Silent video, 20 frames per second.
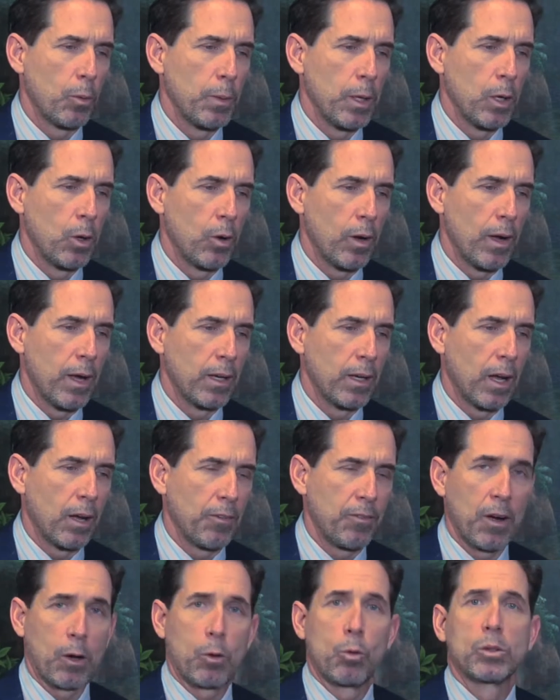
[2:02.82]
mío en la
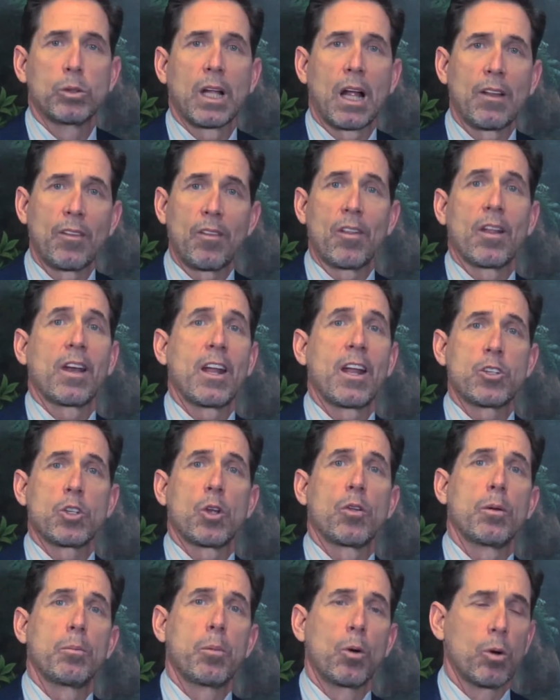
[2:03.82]
Facultad de Derecho
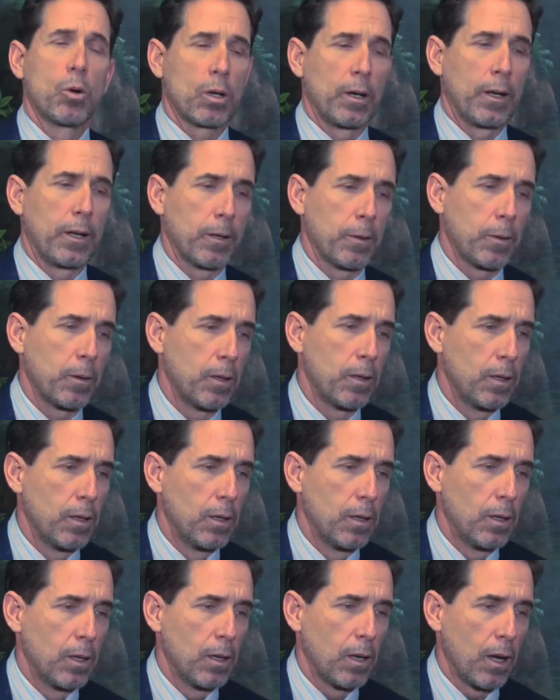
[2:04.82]
de Brooklyn
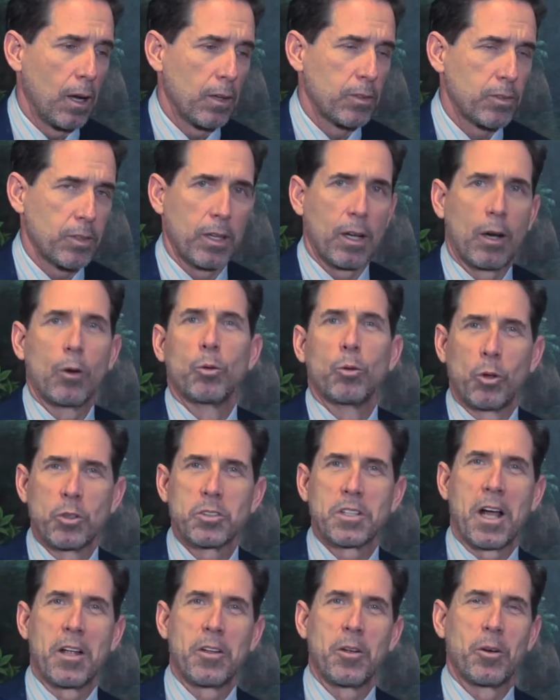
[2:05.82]
hace algunos
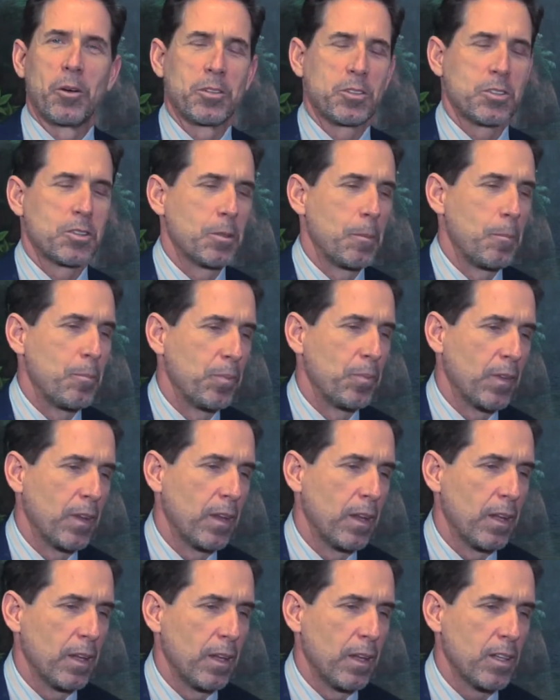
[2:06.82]
años
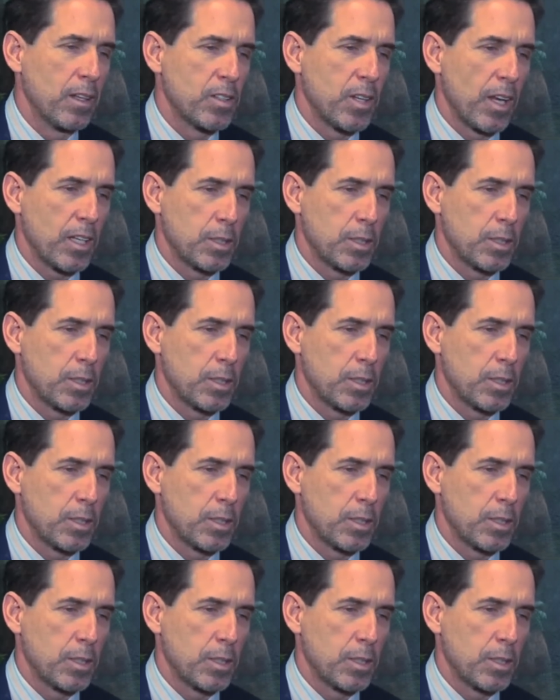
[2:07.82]
y se ha